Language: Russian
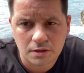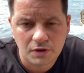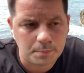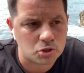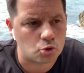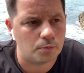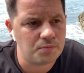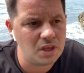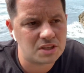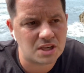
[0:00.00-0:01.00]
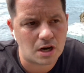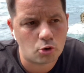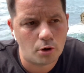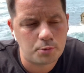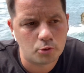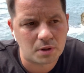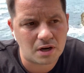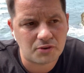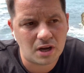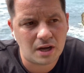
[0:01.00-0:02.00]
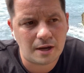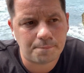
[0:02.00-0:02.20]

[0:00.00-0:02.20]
выписку. И ксерокопию воровка